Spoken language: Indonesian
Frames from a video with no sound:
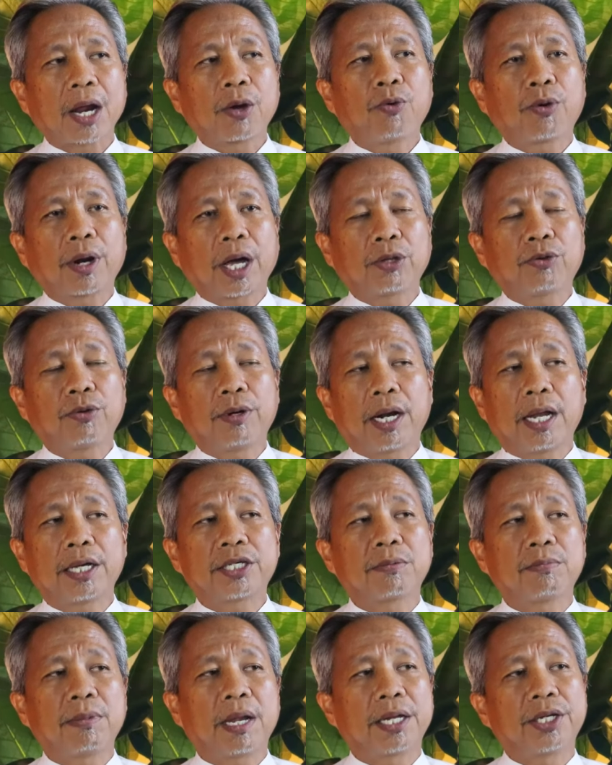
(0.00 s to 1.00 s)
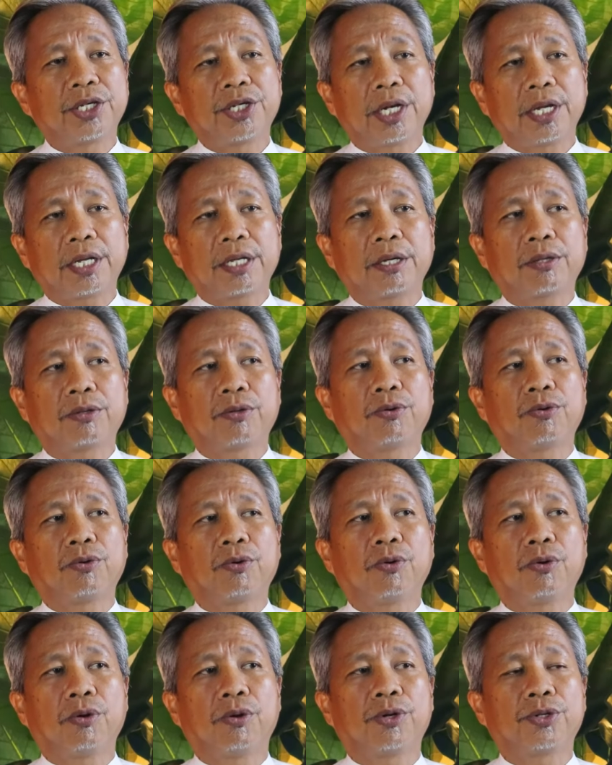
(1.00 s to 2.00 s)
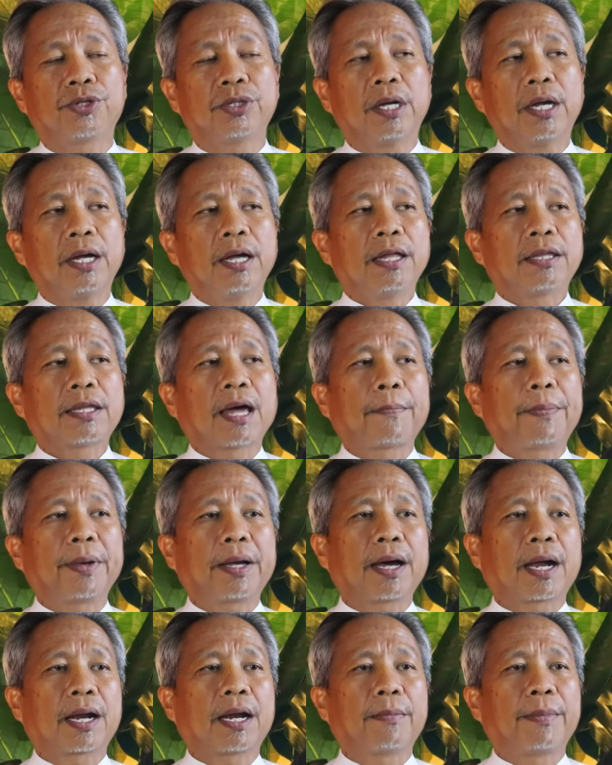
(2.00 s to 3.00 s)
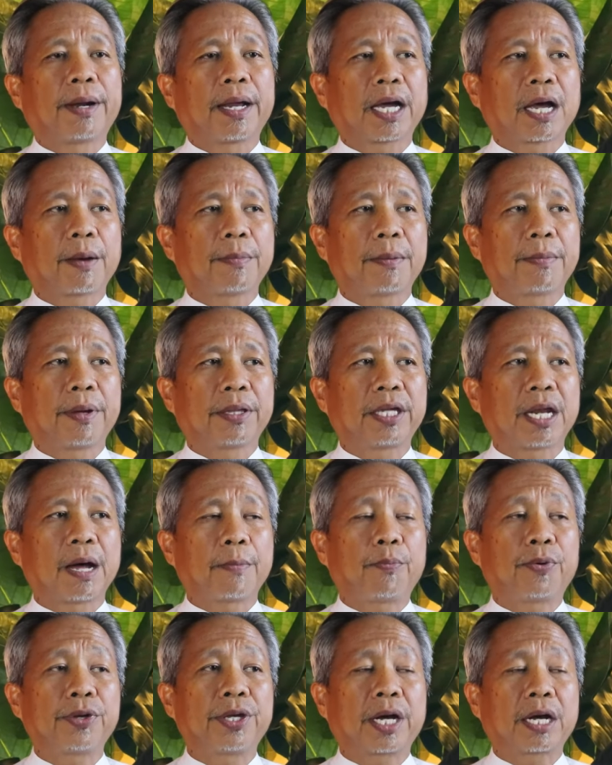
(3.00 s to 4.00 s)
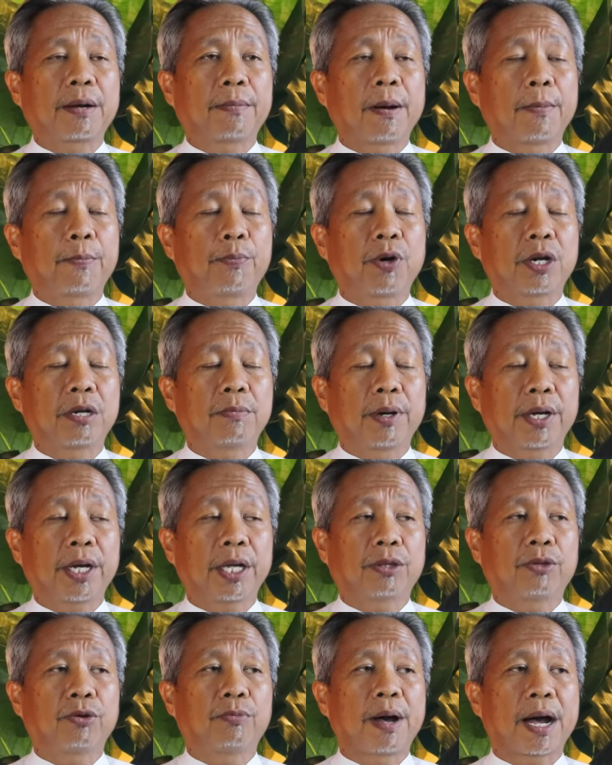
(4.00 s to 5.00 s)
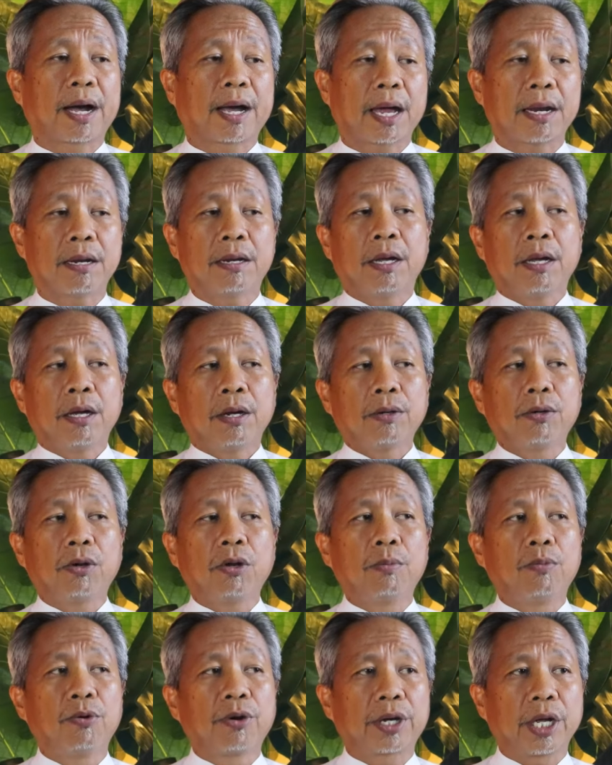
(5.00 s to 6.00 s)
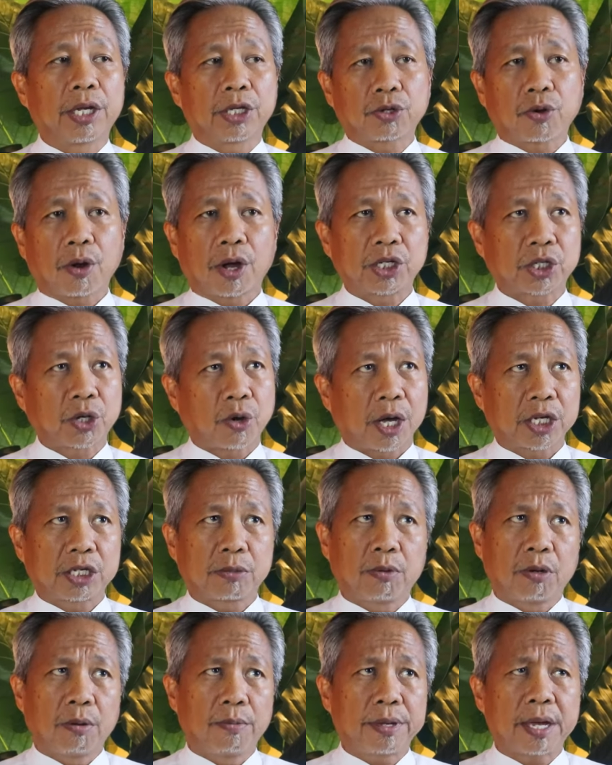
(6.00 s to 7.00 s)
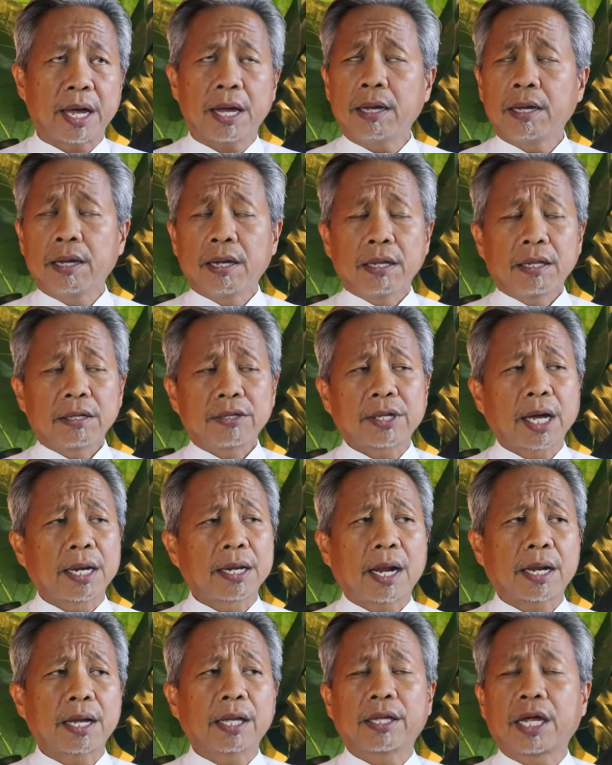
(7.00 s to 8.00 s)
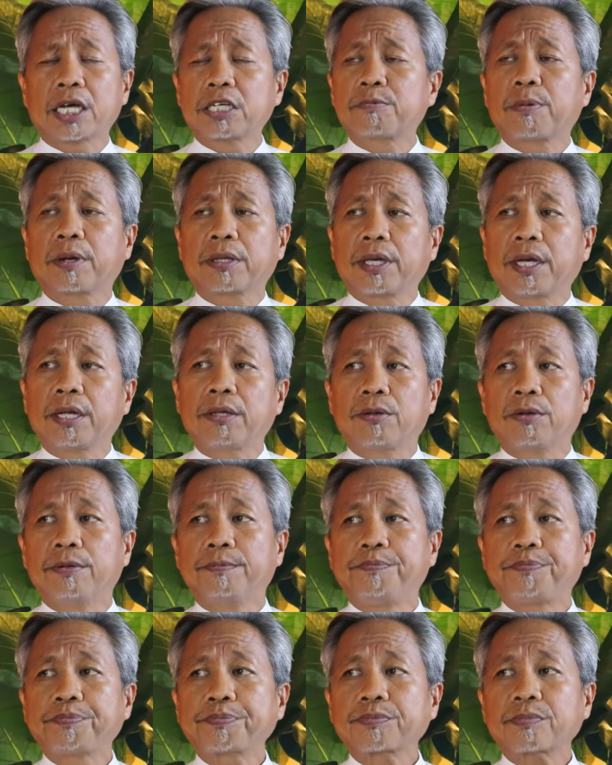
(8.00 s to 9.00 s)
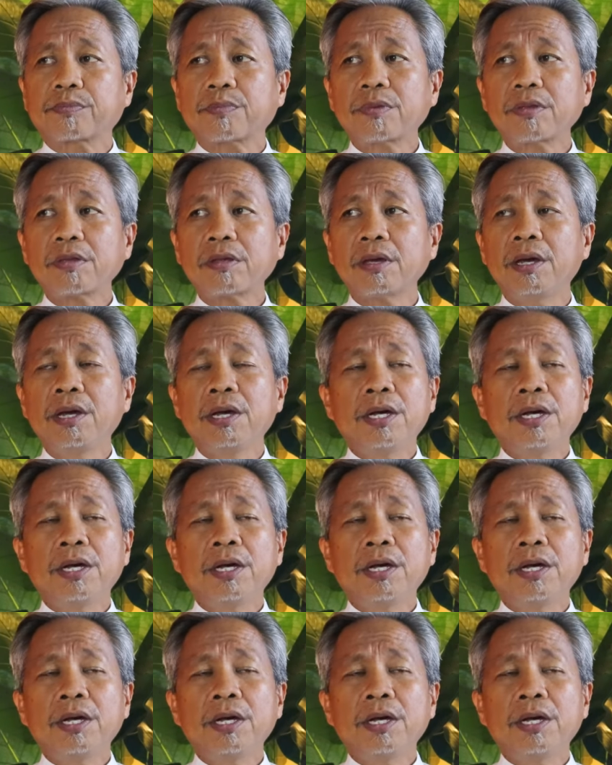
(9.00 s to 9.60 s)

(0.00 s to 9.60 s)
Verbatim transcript: Al-Qur'an itu adalah 9 jilid itu lulus. Tapi karena mereka memang tidak punya kemampuan begitu, bahkan dulu mungkin sekolah-sekolah sebelumnya standarnya tidak seperti itu. Hmm.